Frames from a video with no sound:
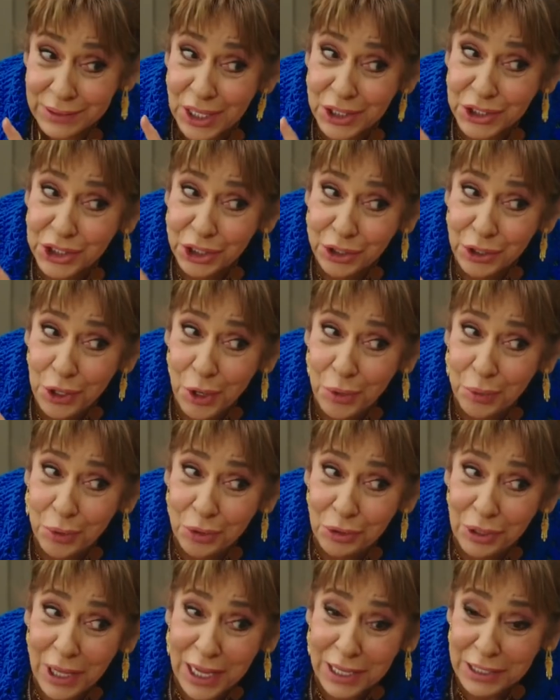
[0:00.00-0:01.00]
Taşınıyor
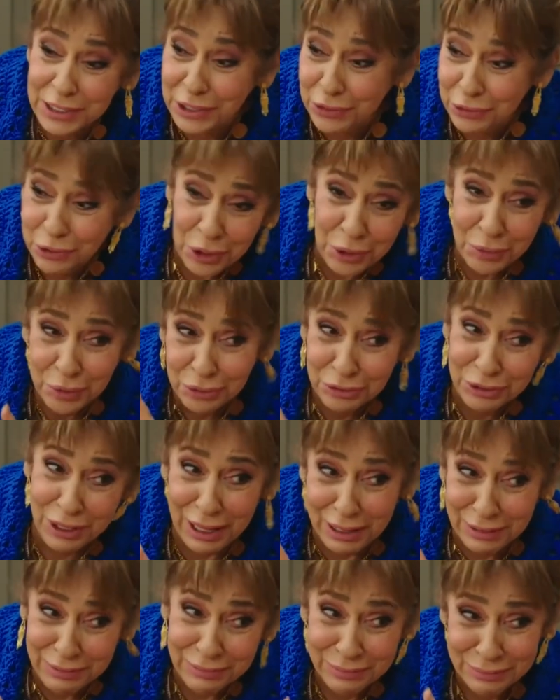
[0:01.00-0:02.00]
bunlar, gidiyor
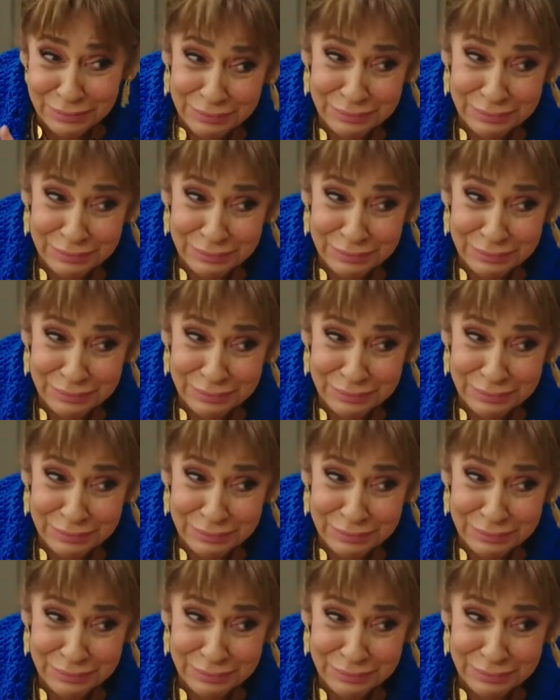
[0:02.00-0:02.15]
buradan.